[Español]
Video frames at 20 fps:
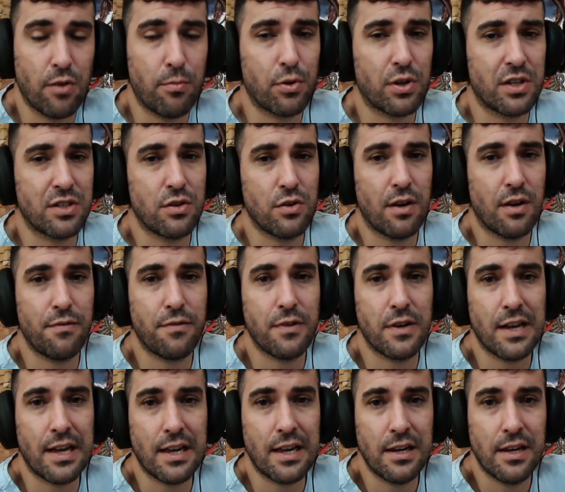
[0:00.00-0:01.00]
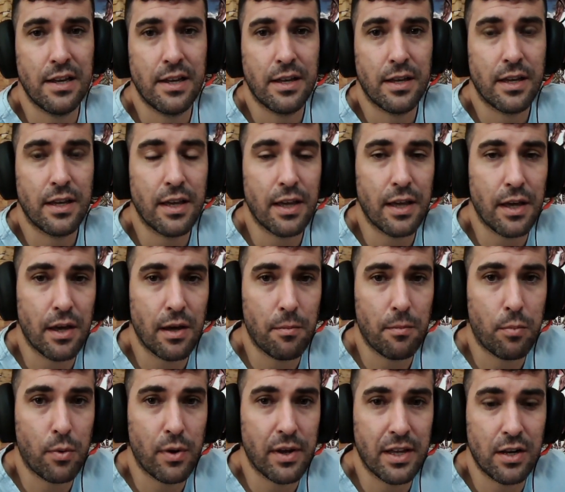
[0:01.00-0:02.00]
Porque si no, al final, eh,
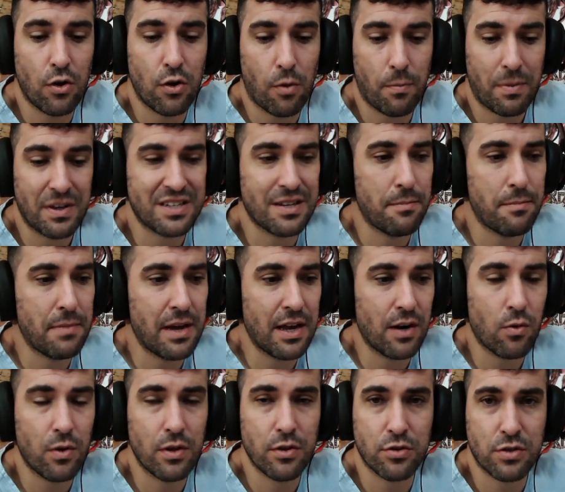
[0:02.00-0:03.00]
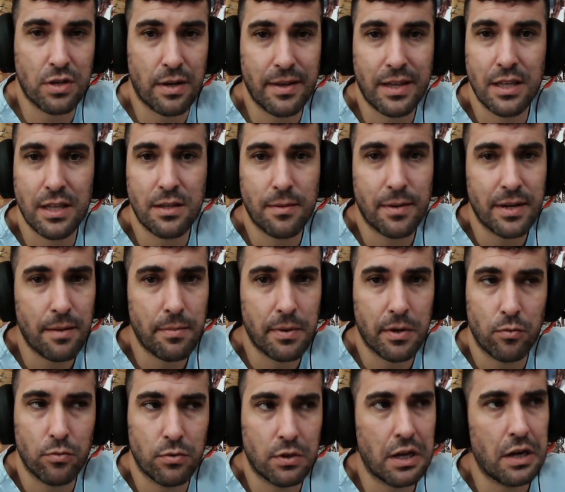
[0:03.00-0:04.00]
pues lo pasan mal cuando sabes que te van a
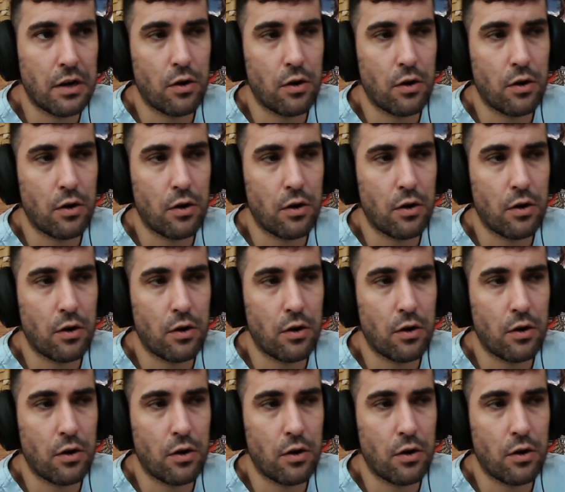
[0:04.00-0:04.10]
preguntar.